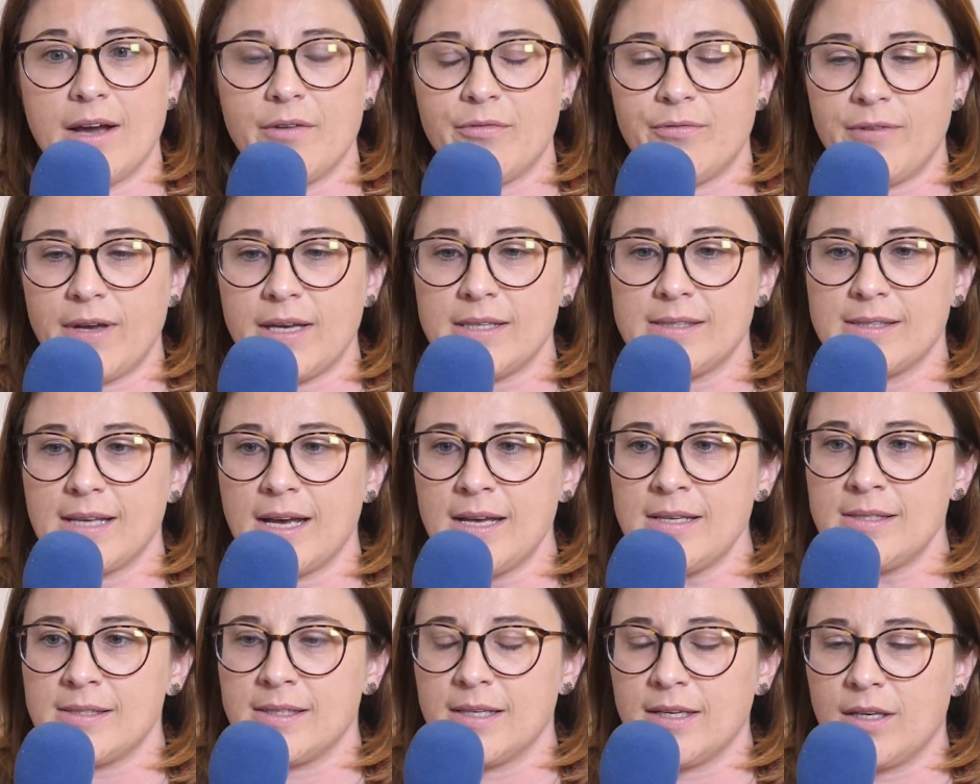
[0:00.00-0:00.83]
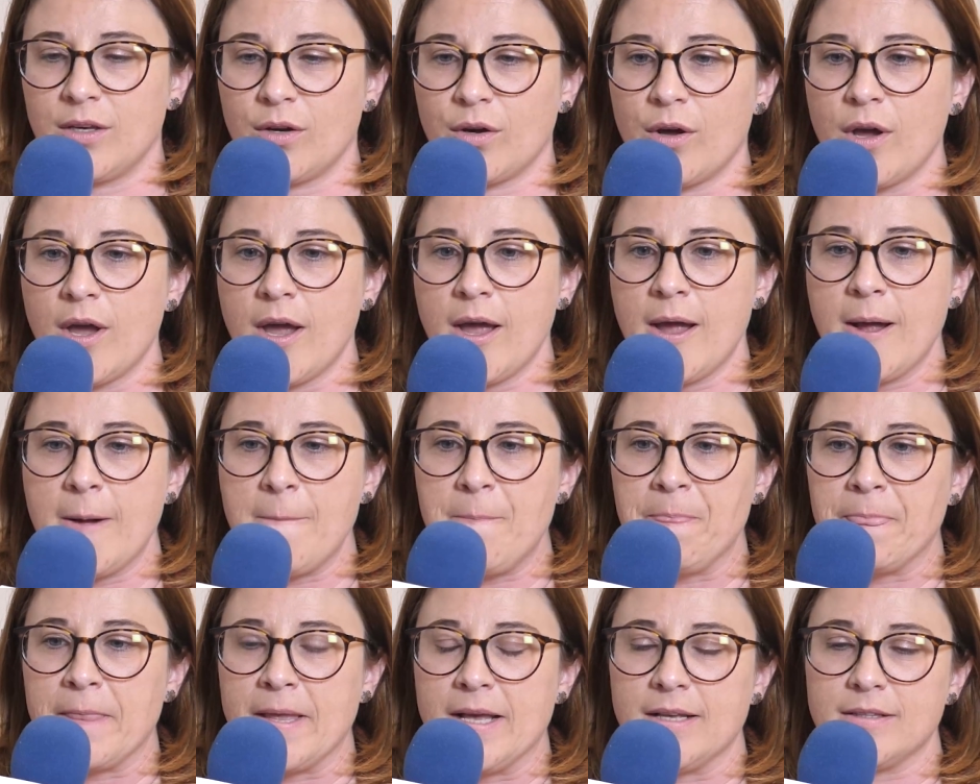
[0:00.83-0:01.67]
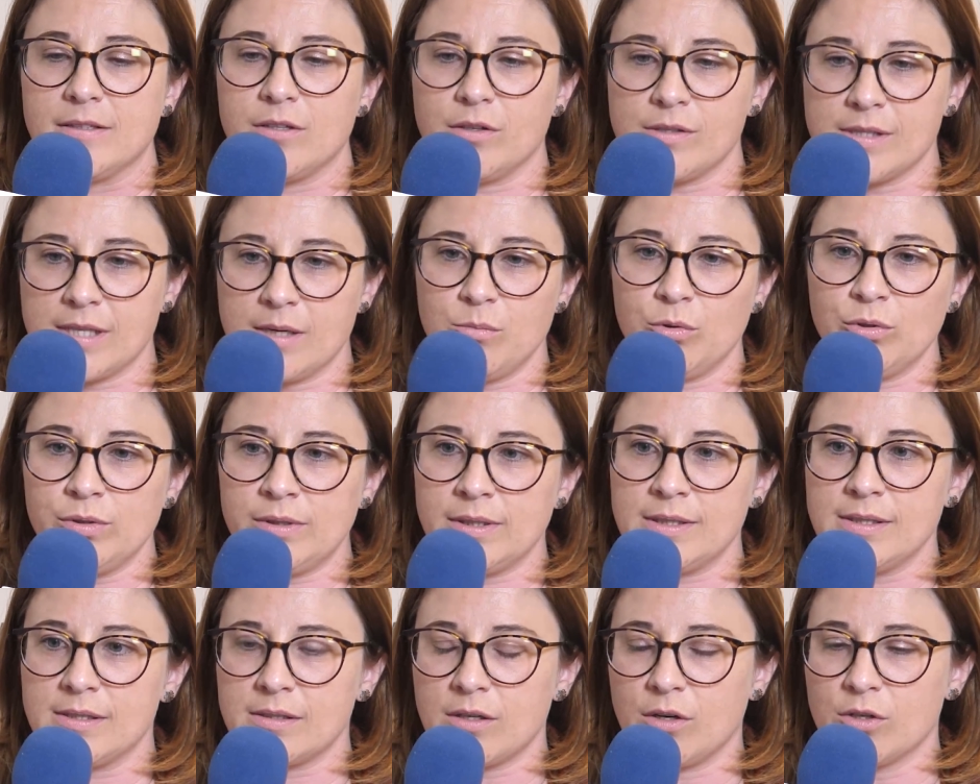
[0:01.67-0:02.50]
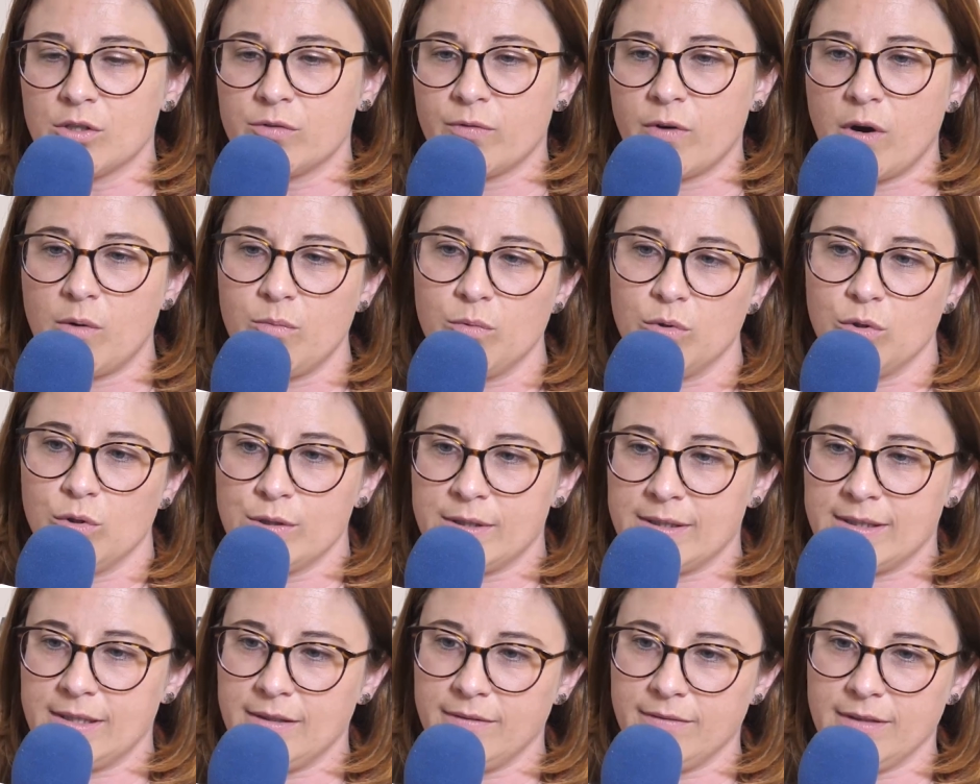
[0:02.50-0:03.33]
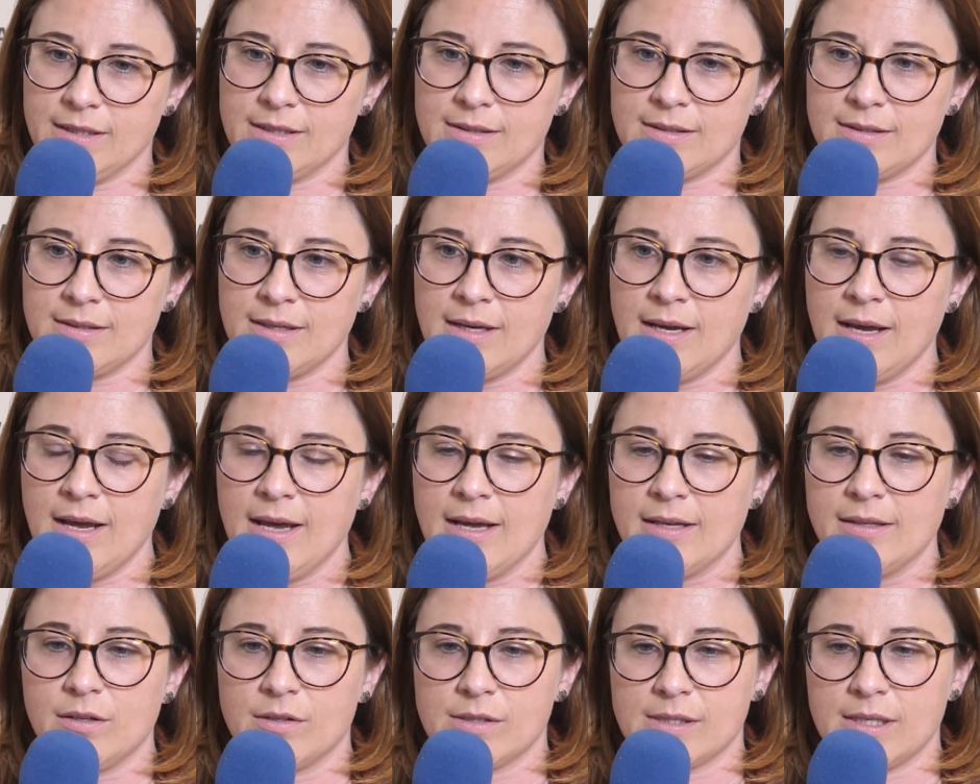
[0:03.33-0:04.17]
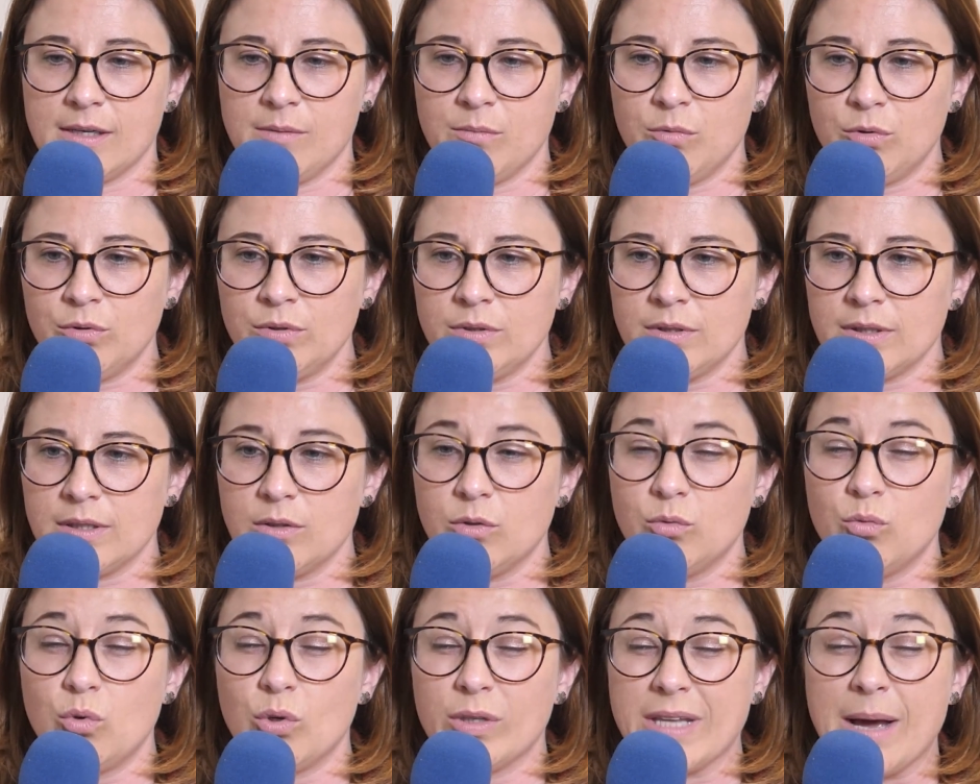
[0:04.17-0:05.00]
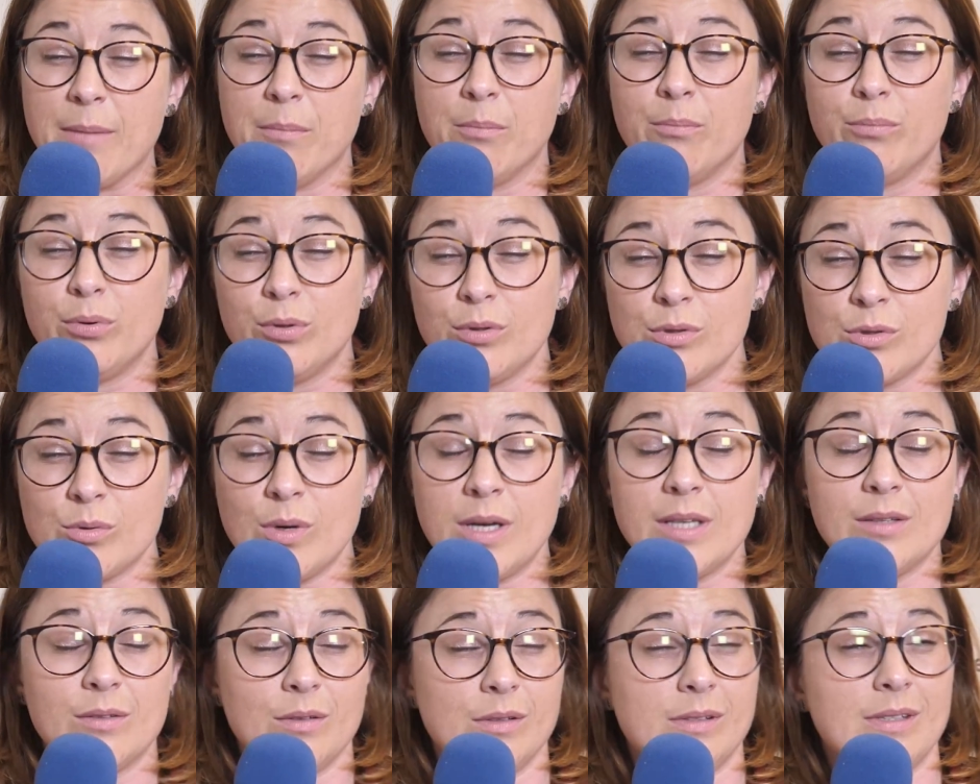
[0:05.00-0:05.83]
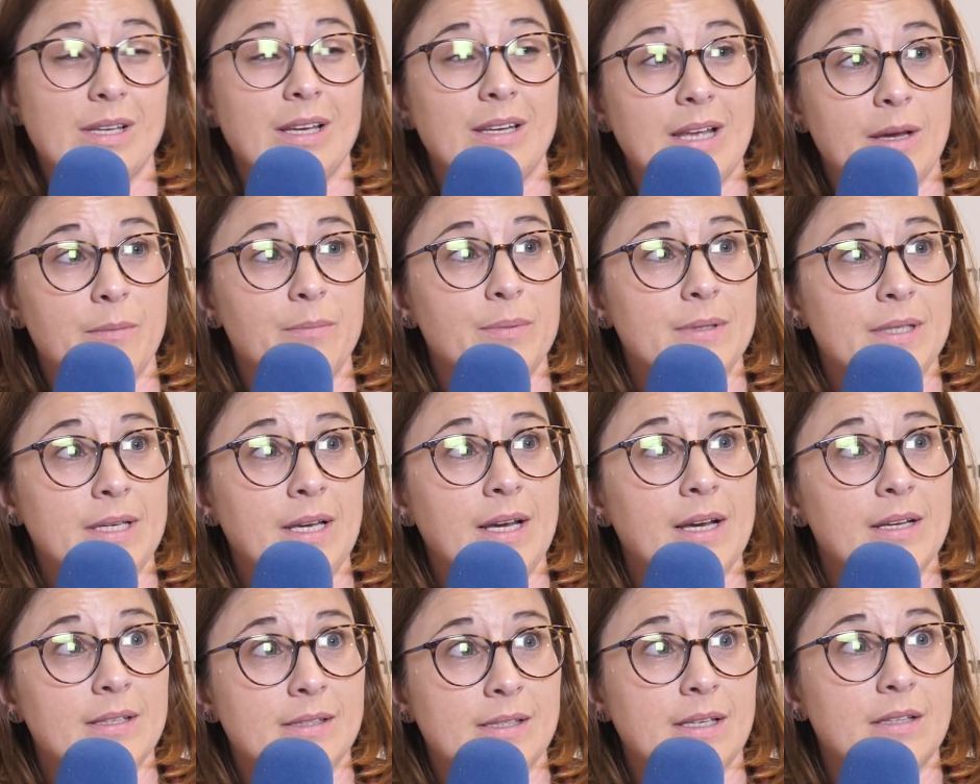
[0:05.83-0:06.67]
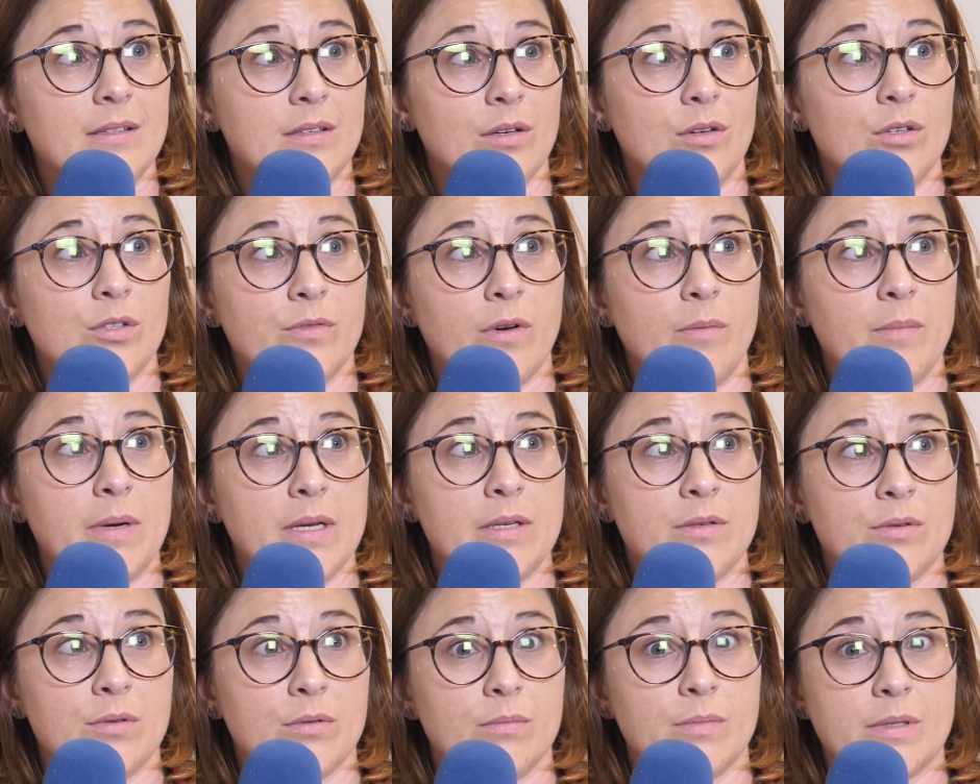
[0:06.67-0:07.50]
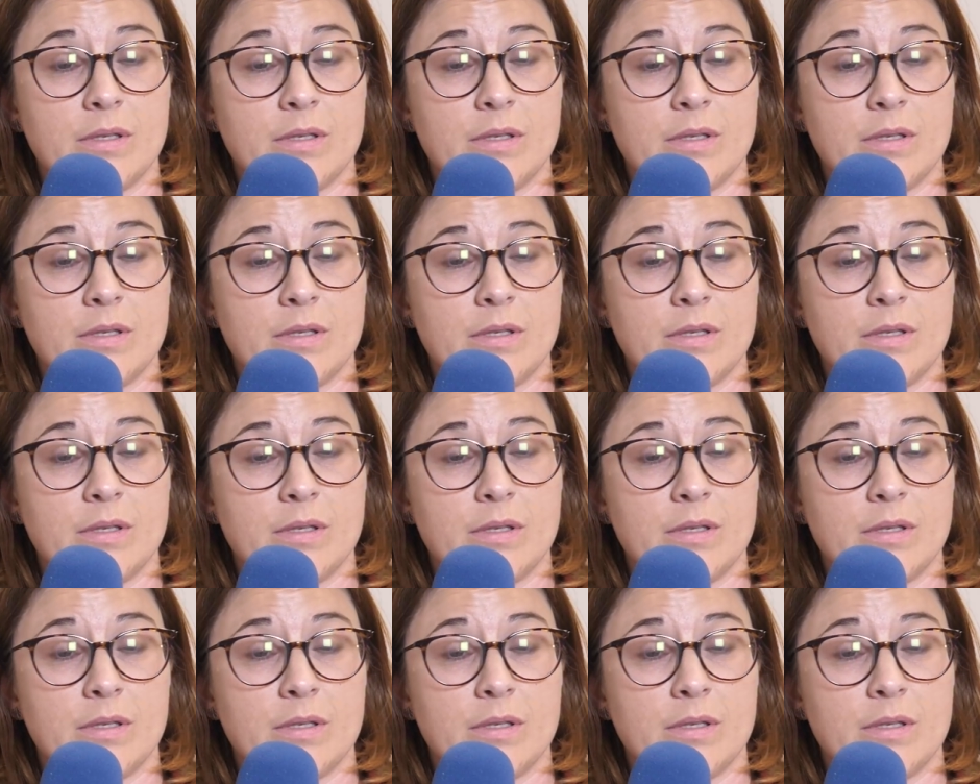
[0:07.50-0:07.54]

à faire ça, c'est que dans un monde qui se transforme aussi vite, dans un monde où on a besoin de s'adapter à cette transformation.